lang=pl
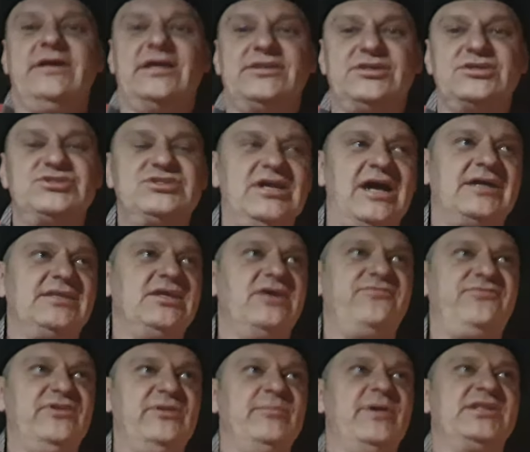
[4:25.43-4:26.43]
ja też
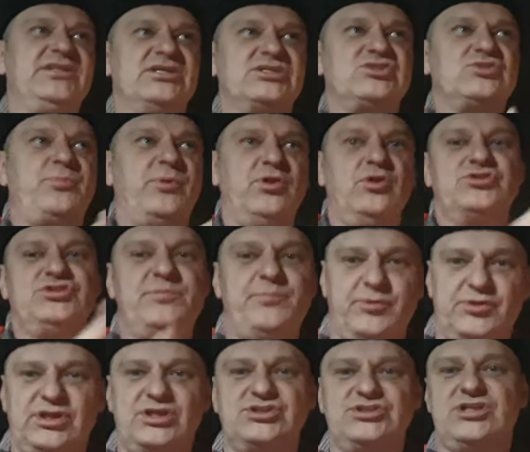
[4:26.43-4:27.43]
jadę, firma też ponosi
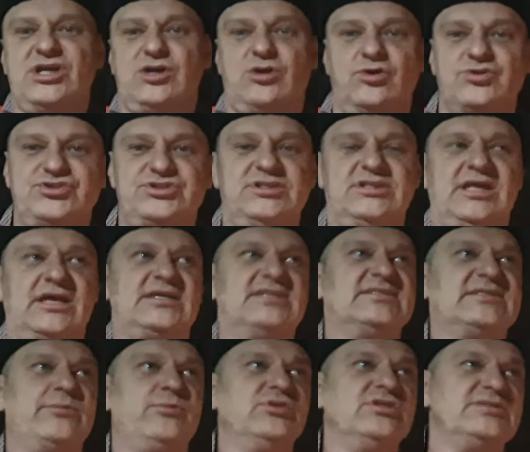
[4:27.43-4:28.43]
potężne koszty,
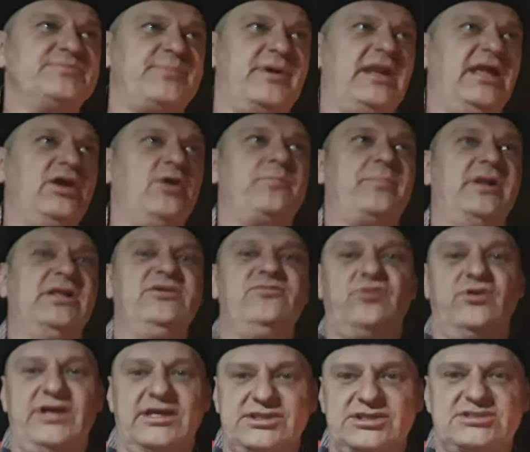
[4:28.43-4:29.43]
takie samochody spalają
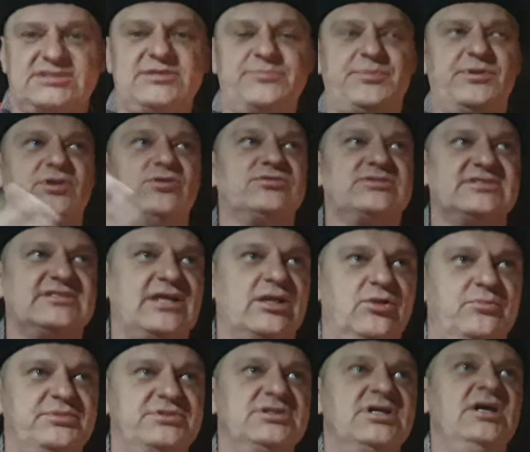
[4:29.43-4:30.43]
paliwo, ja też chcę pieniądze
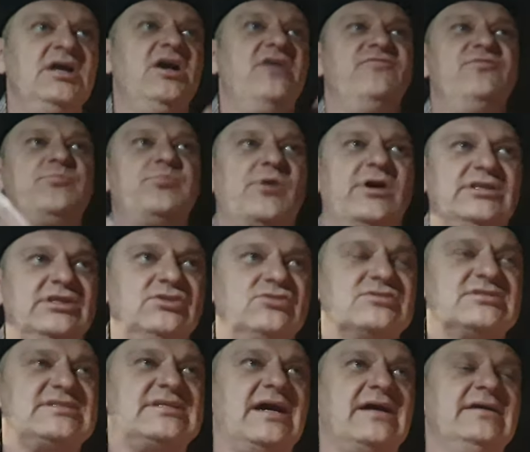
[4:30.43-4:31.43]
zarobić, wypłatę
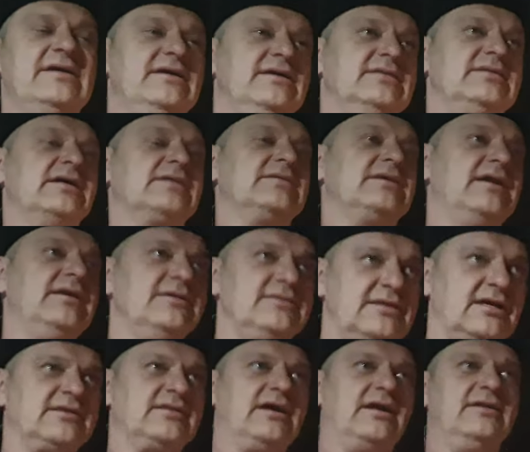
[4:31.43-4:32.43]
dostaję i tak dalej,
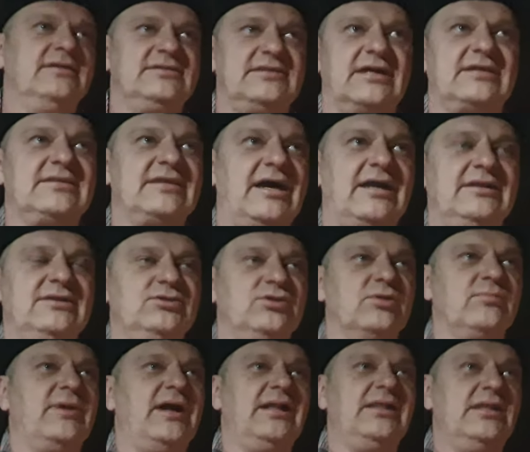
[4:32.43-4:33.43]
i tak dalej, i tak dalej.
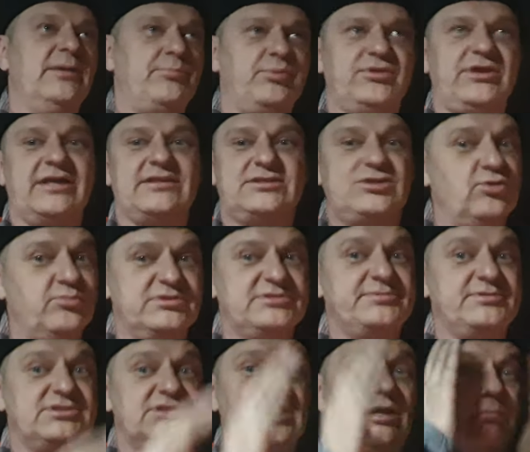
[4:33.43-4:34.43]
Normalne, podatki,
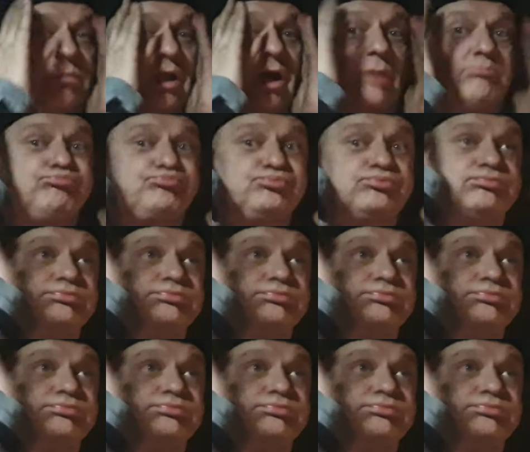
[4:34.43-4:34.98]
ubezpieczenia, bla.